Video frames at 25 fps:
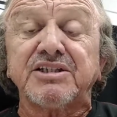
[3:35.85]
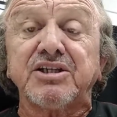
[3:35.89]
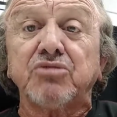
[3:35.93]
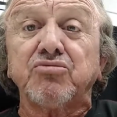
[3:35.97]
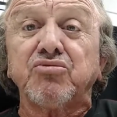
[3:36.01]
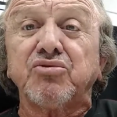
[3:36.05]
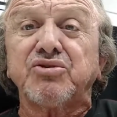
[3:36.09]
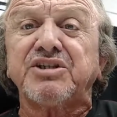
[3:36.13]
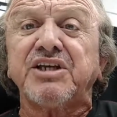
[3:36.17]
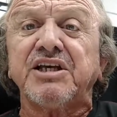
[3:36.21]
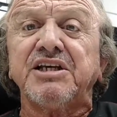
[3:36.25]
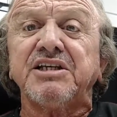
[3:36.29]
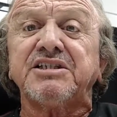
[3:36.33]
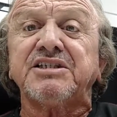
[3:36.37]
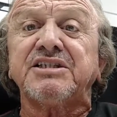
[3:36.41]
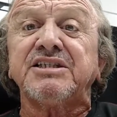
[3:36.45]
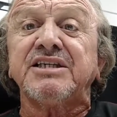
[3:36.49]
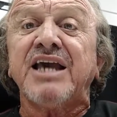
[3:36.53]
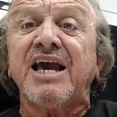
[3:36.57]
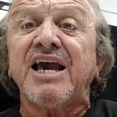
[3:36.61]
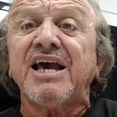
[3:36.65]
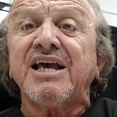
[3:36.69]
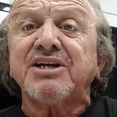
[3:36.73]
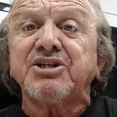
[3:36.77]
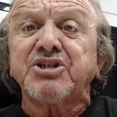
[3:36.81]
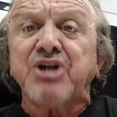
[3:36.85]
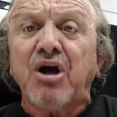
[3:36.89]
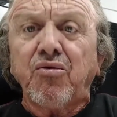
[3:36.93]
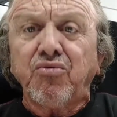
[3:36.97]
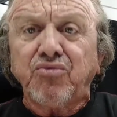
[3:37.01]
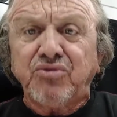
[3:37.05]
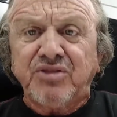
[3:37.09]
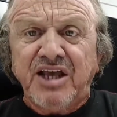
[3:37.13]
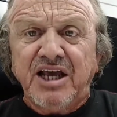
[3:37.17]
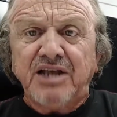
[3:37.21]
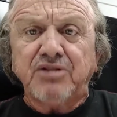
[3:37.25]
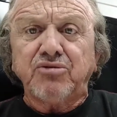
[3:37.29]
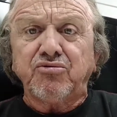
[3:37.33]
eu não sei se é já o
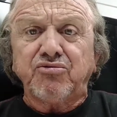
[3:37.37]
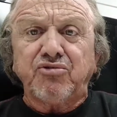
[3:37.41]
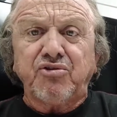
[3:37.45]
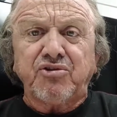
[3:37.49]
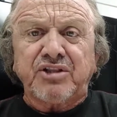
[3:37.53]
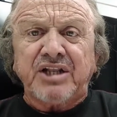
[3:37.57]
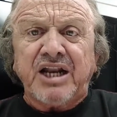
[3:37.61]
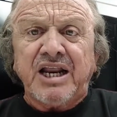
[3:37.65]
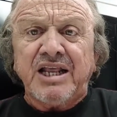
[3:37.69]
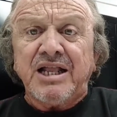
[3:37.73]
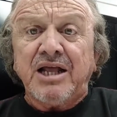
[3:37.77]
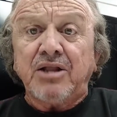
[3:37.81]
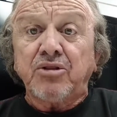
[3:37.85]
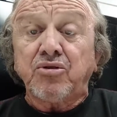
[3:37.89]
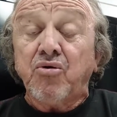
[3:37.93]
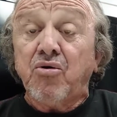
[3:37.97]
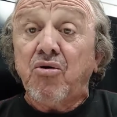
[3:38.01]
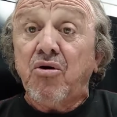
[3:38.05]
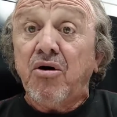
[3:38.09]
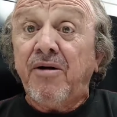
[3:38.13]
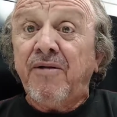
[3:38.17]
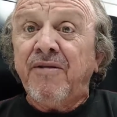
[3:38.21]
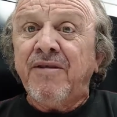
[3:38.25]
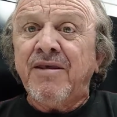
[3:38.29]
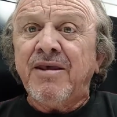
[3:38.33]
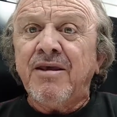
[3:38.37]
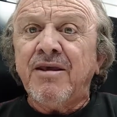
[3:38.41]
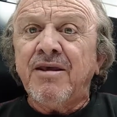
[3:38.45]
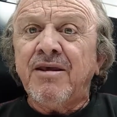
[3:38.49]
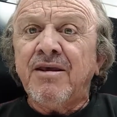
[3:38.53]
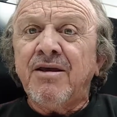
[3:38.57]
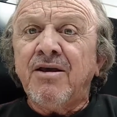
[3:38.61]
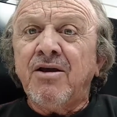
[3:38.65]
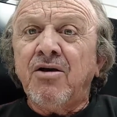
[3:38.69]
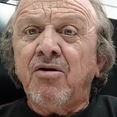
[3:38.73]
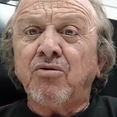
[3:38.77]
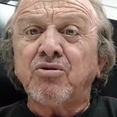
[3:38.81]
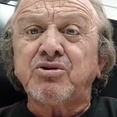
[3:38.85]
dedo do treinador
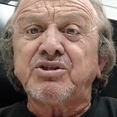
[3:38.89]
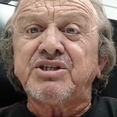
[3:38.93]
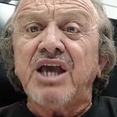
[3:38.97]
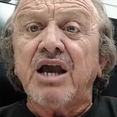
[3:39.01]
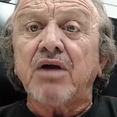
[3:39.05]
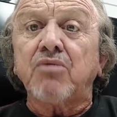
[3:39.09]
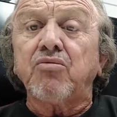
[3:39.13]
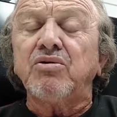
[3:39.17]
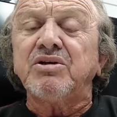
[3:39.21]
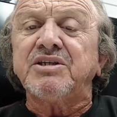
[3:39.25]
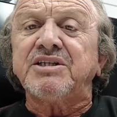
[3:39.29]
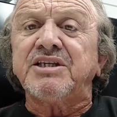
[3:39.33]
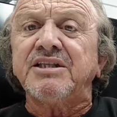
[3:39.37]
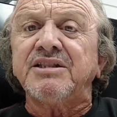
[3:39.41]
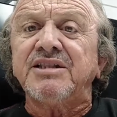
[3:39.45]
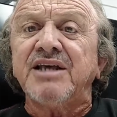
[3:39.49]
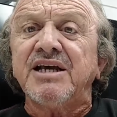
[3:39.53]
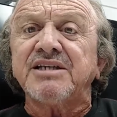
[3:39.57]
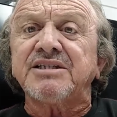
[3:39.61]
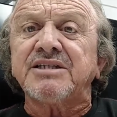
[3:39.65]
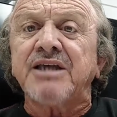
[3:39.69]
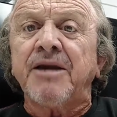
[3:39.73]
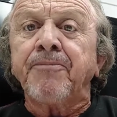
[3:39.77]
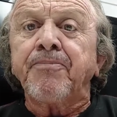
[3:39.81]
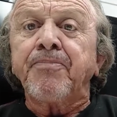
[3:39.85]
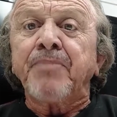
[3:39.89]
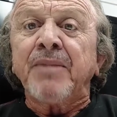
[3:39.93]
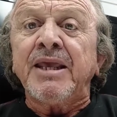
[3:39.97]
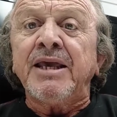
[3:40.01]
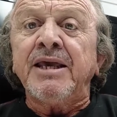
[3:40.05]
ou se é coincidência,